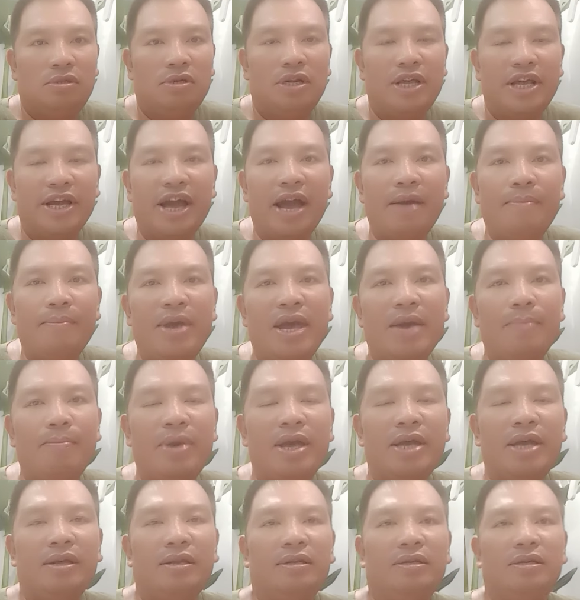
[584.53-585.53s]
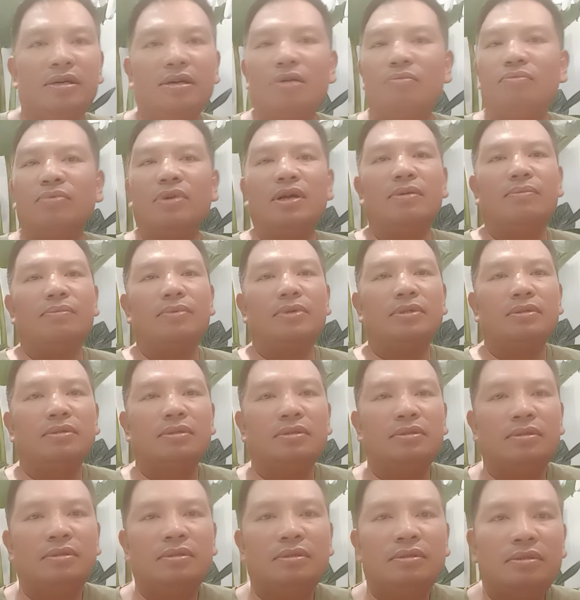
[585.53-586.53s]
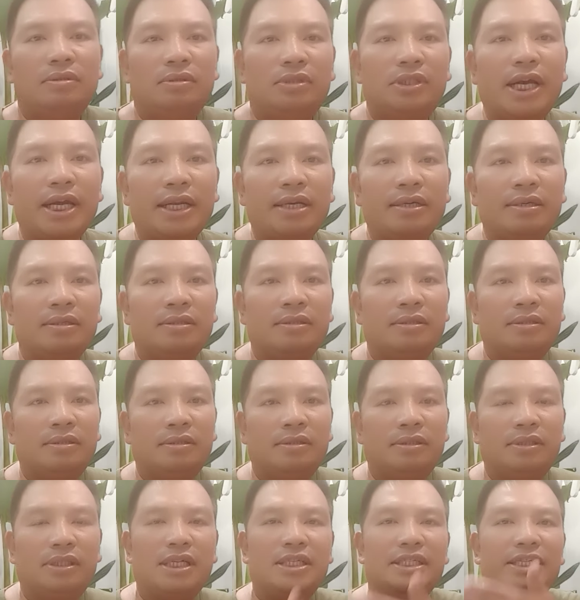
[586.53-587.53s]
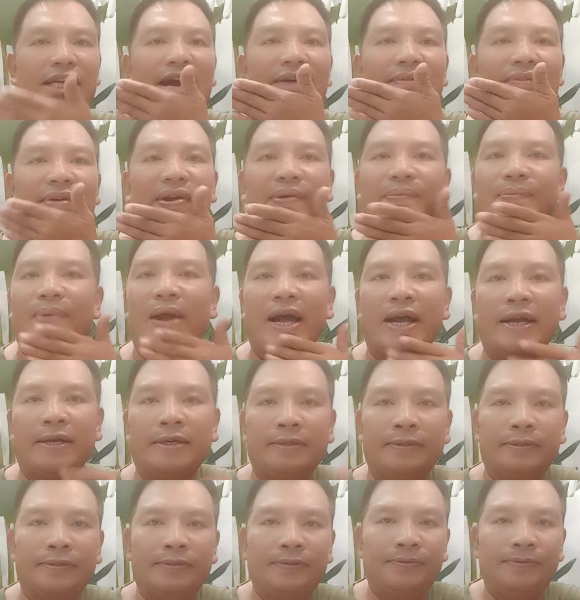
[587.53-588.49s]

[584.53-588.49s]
xử lý nghiêm minh chứ không lại chết xin chào và hẹn gặp lại